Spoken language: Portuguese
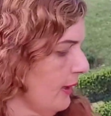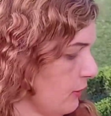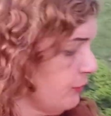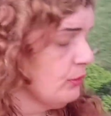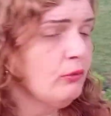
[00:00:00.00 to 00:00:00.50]

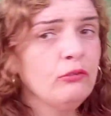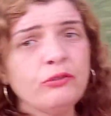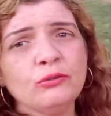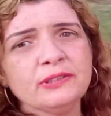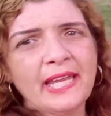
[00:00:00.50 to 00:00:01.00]
elas ficam
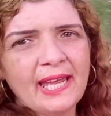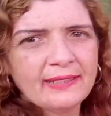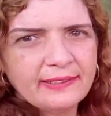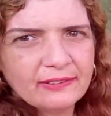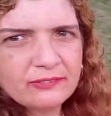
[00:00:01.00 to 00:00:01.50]

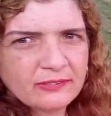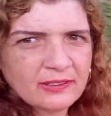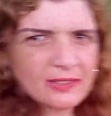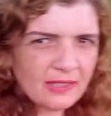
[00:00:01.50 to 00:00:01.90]
voltadas